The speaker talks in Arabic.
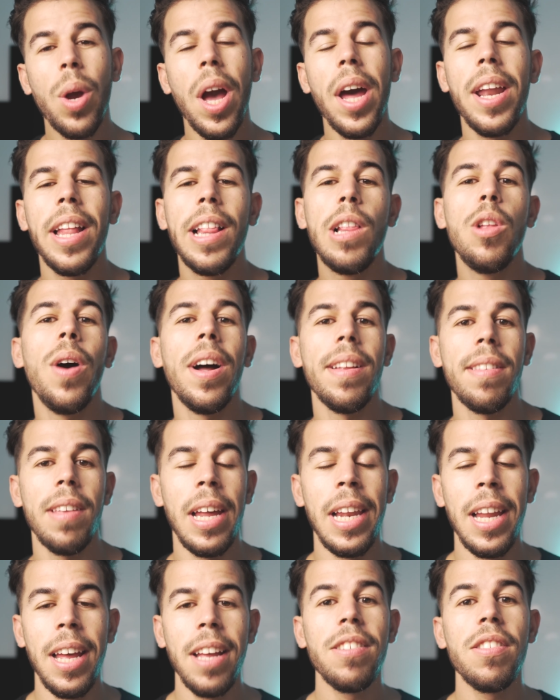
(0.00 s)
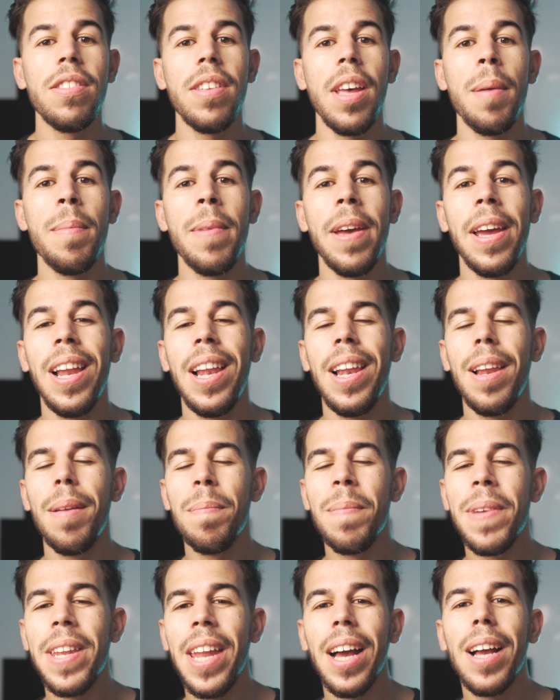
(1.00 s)
وكانت لغة ال
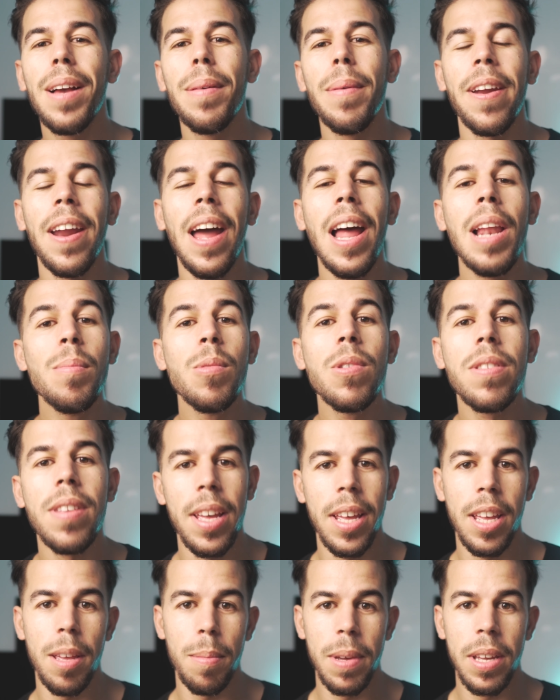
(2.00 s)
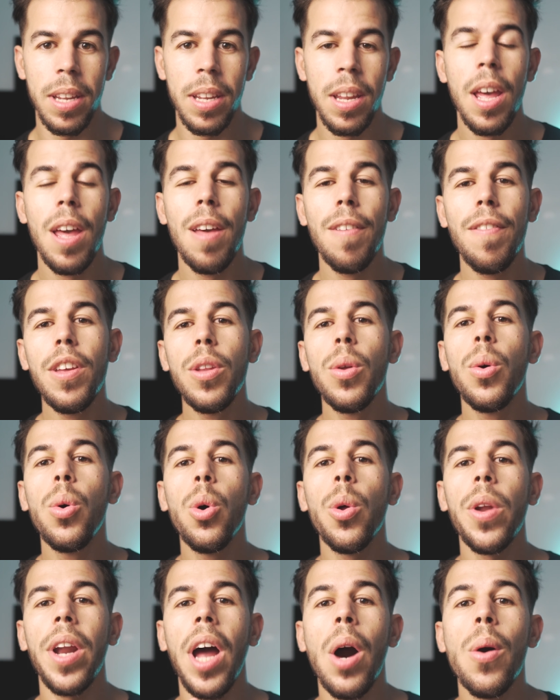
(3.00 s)
HTML من أكبر المساهمين في
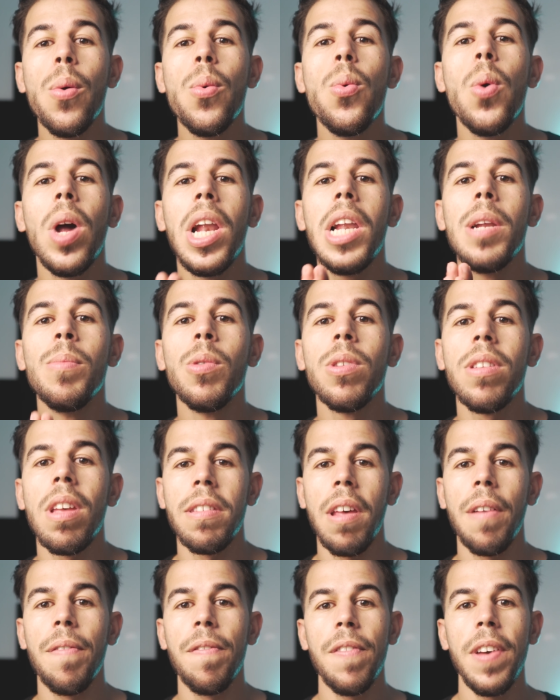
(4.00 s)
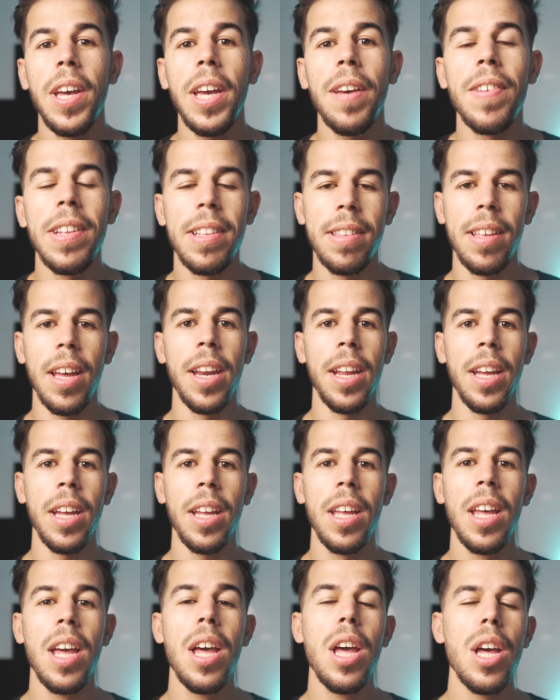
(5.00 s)
ظهور أول متصفح في
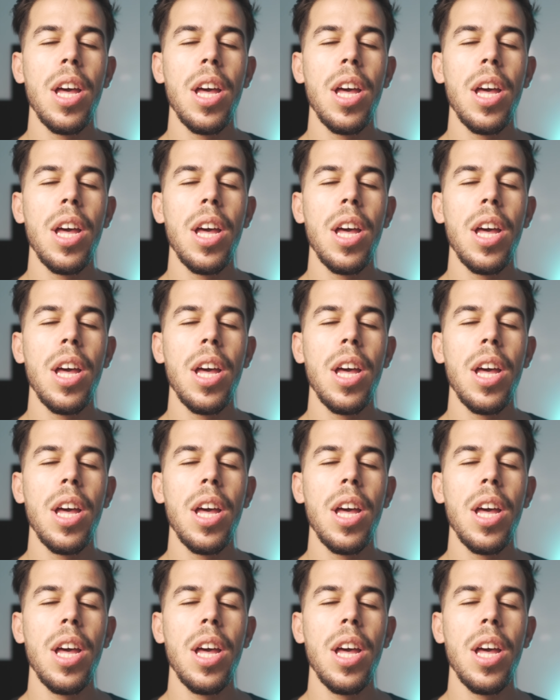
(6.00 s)
التاريخ